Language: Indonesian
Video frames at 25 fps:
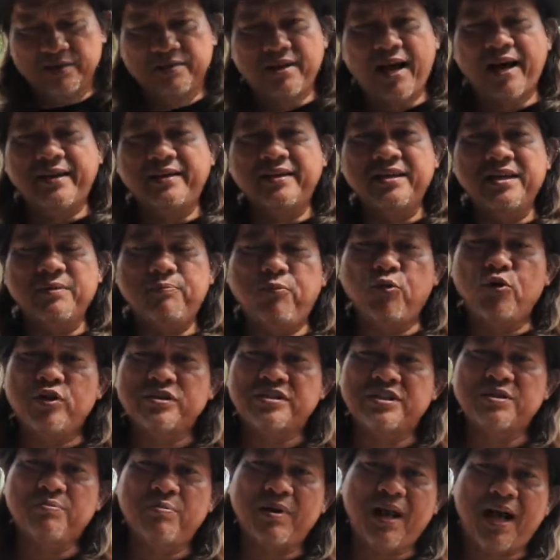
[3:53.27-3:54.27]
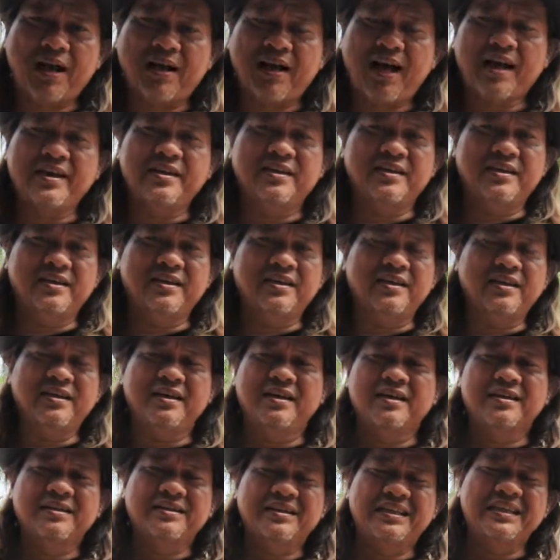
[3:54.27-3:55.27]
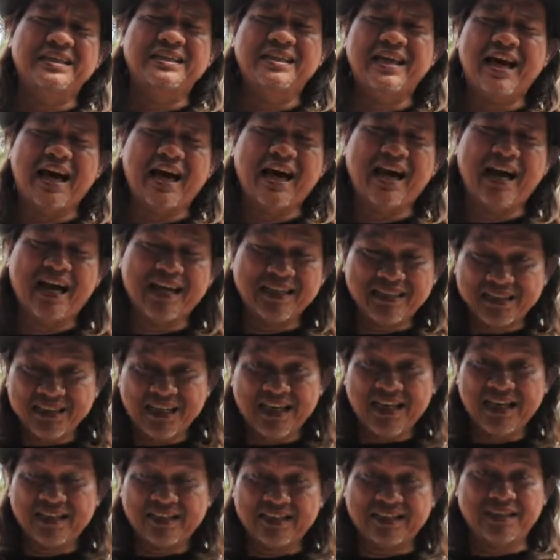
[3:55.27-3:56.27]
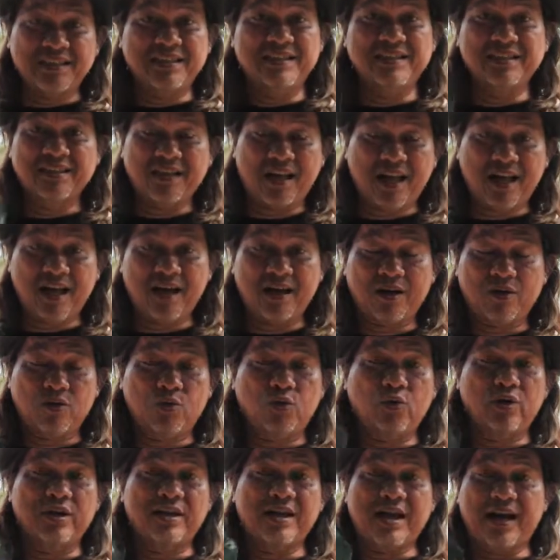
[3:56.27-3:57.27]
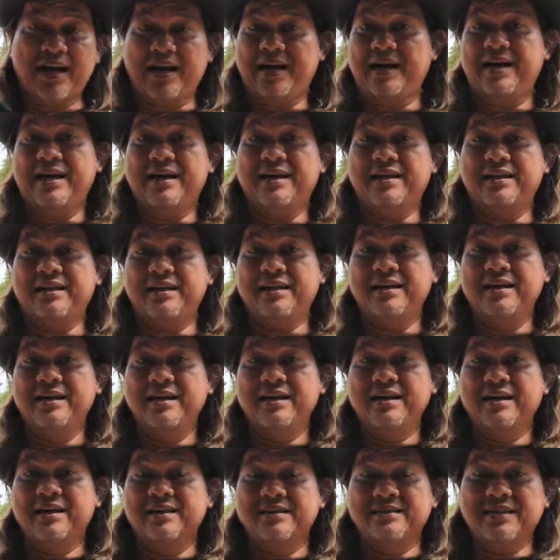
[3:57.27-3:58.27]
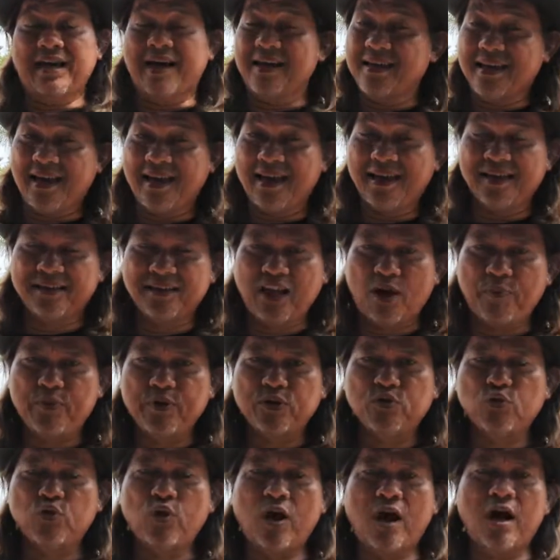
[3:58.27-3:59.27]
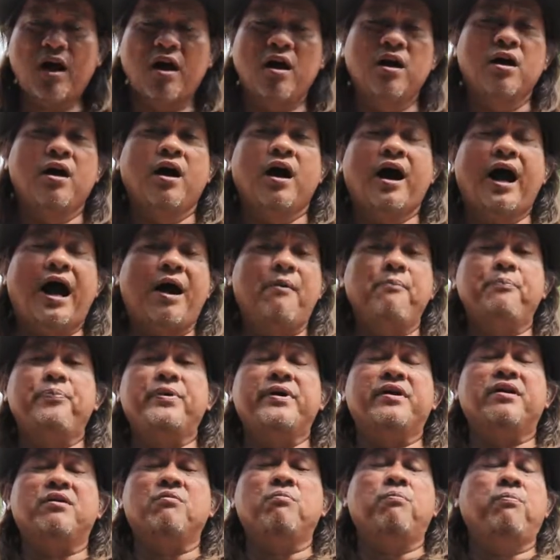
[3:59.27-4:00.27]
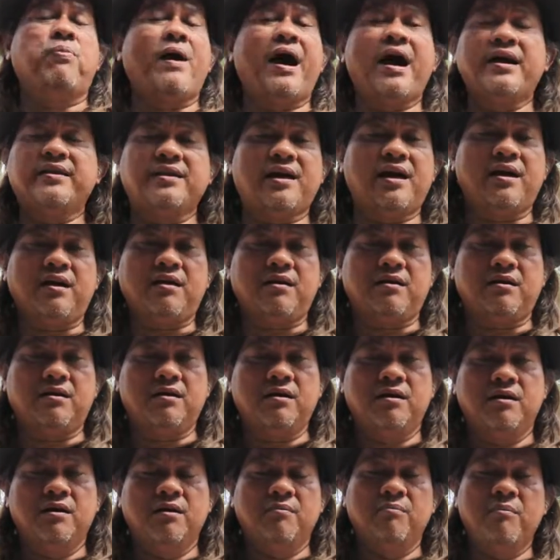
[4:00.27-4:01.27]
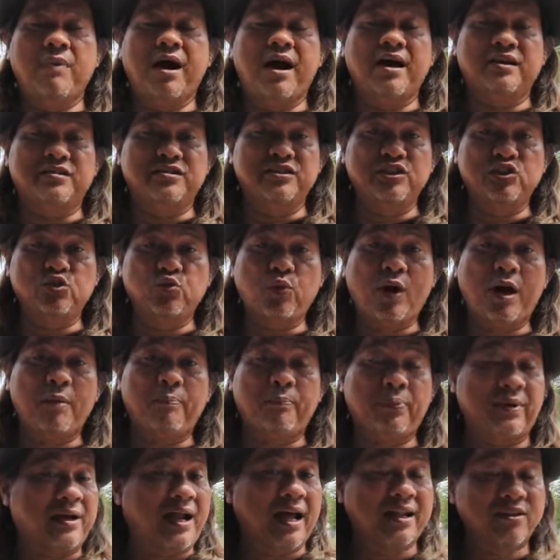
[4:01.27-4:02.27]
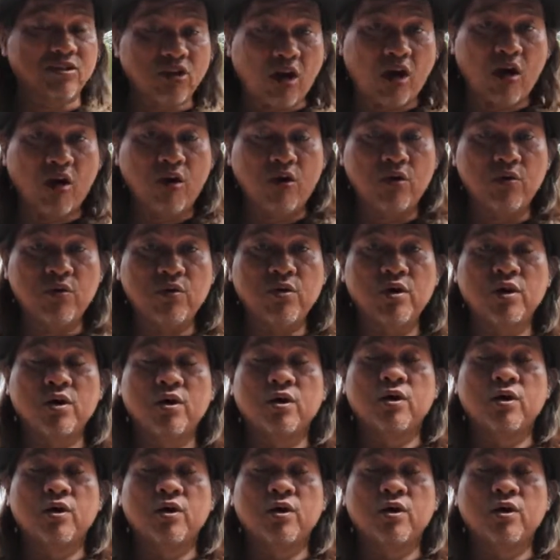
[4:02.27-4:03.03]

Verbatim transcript: Jadi puisi Braga ini tidak hanya cinta kuliahan saya, tapi juga hampir banyak mahasiswa perantau